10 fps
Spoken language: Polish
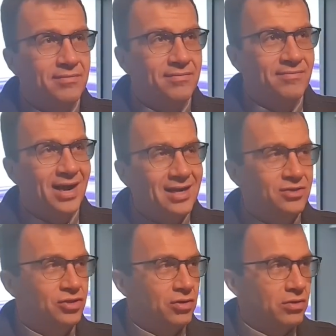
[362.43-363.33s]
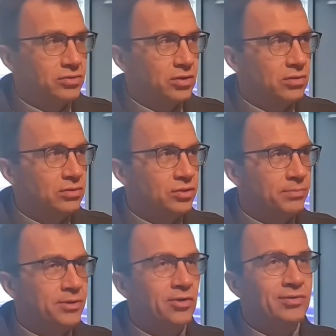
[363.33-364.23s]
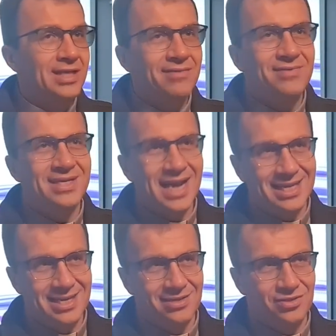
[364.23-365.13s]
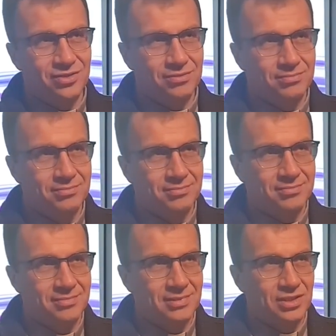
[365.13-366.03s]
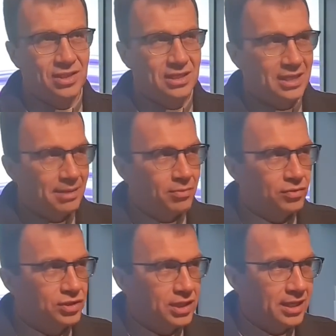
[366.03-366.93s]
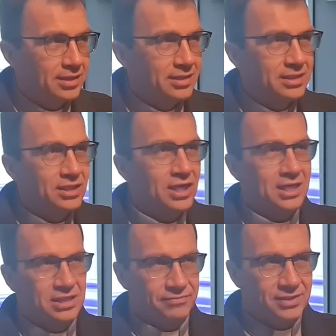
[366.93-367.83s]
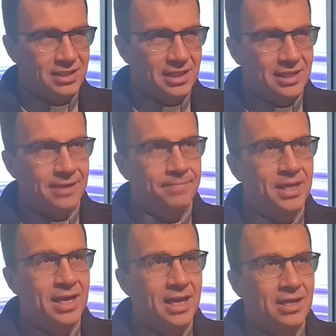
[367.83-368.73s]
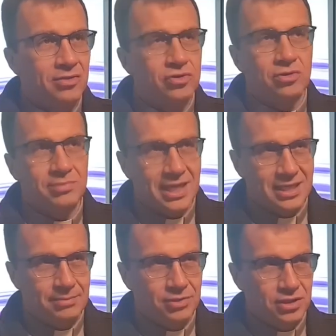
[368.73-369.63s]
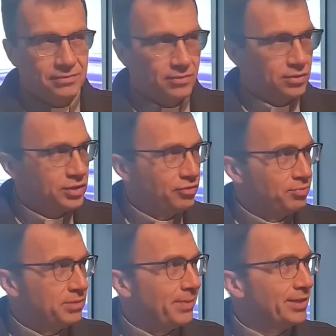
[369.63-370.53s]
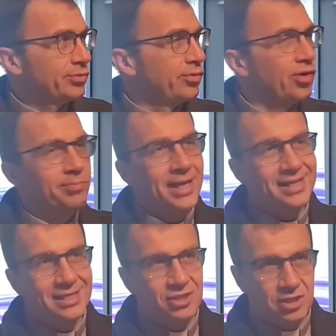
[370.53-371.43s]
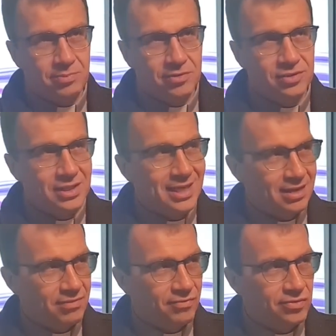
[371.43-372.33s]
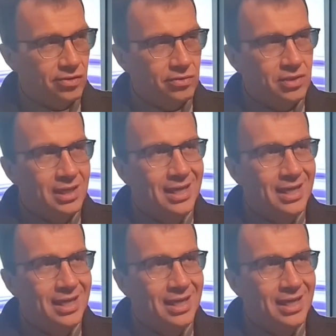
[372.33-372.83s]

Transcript: walczy o to, żeby go nie wyganiać. Czyli demon się, się aż wzdryga. To są takie przeciwności. W przypadku kobiety cierpiącej na krwotok,